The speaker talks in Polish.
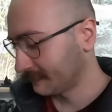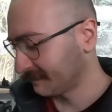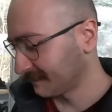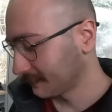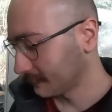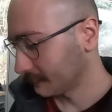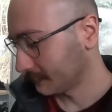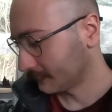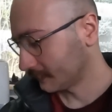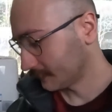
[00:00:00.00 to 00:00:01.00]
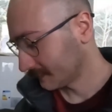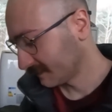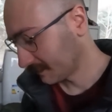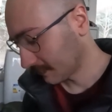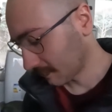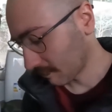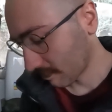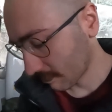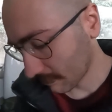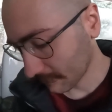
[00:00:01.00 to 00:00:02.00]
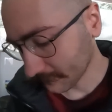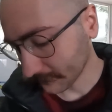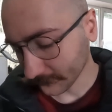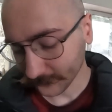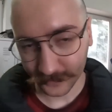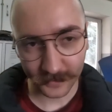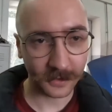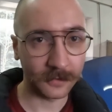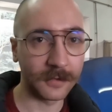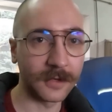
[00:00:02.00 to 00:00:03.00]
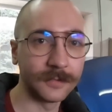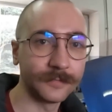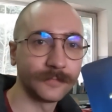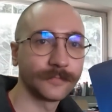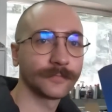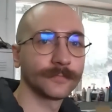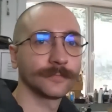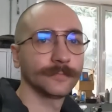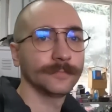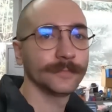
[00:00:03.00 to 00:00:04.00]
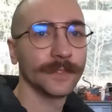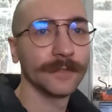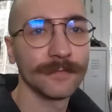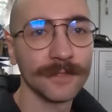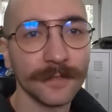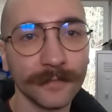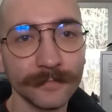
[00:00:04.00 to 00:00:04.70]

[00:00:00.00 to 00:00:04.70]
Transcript: prawdopodobnie czwarty, ale to zobaczymy, jak Dobra. będziemy działać. Nie? Dobrze.